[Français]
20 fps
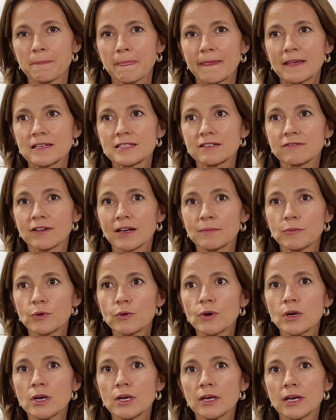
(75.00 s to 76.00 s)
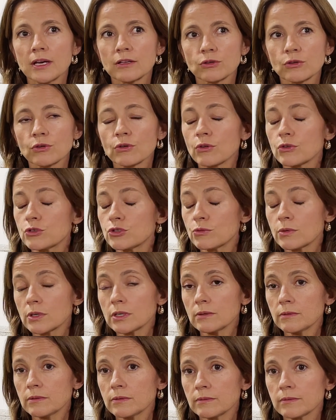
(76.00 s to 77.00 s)
C'est vraiment être rejoint
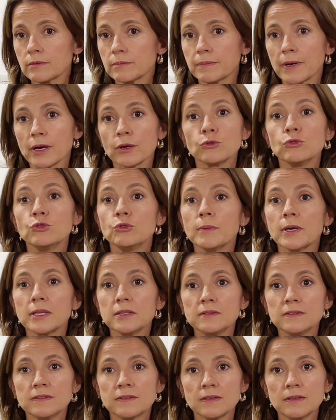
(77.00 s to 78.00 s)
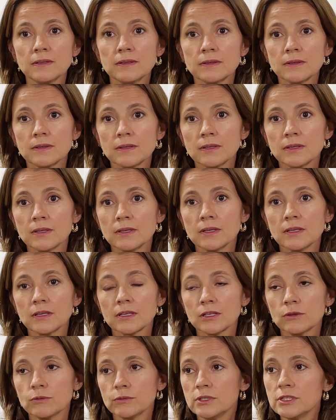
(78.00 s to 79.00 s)
par une humanité
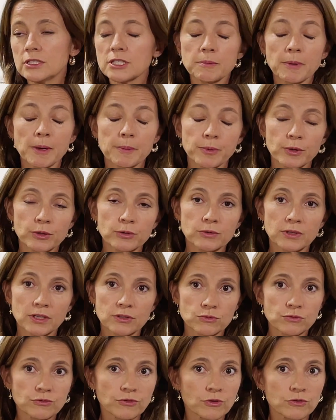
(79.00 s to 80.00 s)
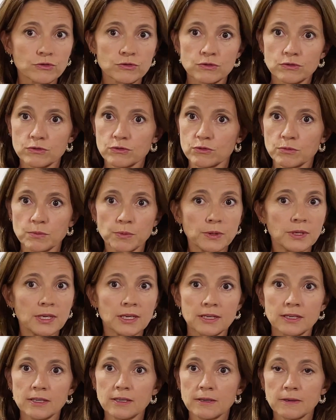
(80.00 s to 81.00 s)
qui nous dit j'ai pas peur de ta souffrance, tu peux y
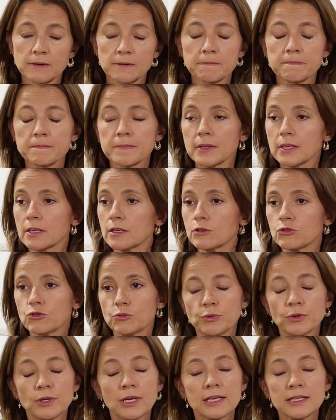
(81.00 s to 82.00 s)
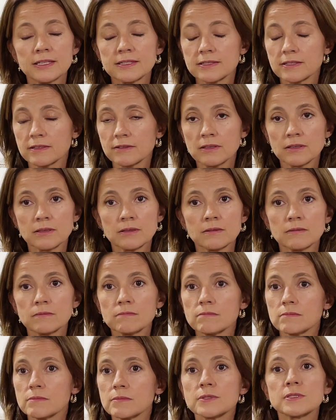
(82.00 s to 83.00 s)
aller, tu peux la laisser
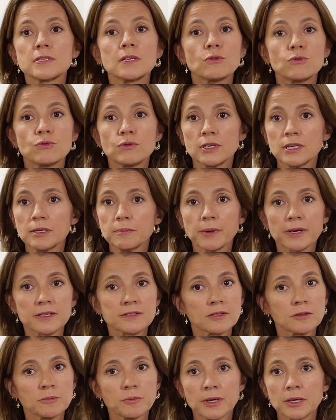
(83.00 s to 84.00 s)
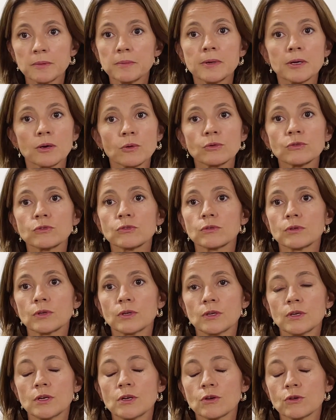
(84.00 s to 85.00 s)
s'écouler par cette plaie béante
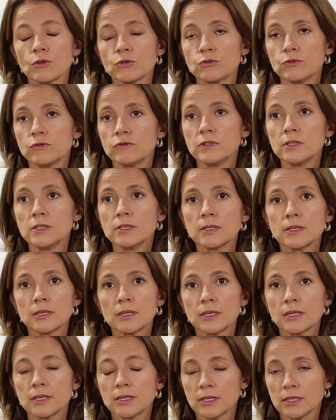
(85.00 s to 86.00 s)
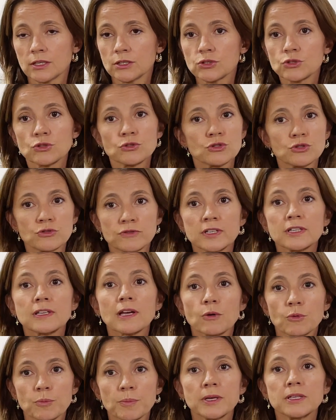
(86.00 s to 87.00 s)
que tu vis, je, vais
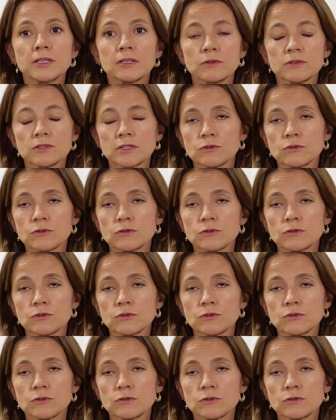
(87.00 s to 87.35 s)
t'accompagner dans cette